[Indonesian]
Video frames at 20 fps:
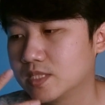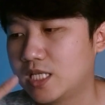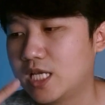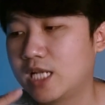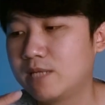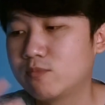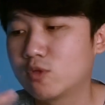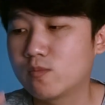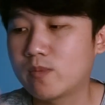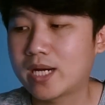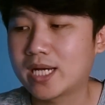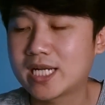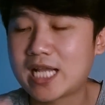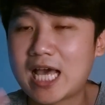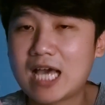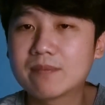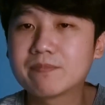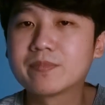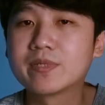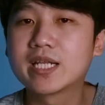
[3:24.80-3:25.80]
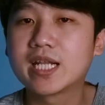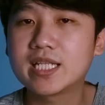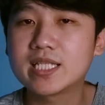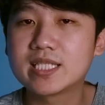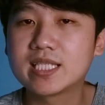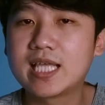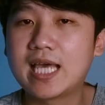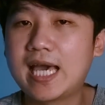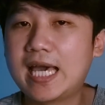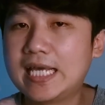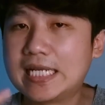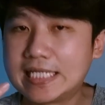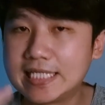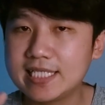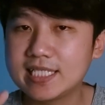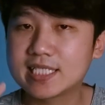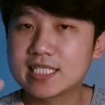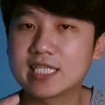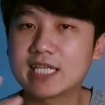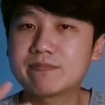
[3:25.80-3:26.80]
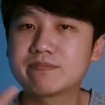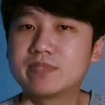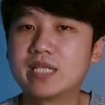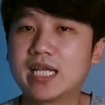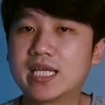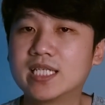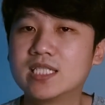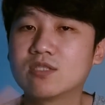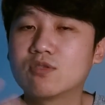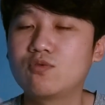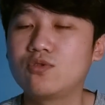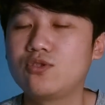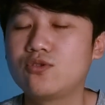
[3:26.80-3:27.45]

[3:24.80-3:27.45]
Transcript: dan merupakan upgrade dari Snapdragon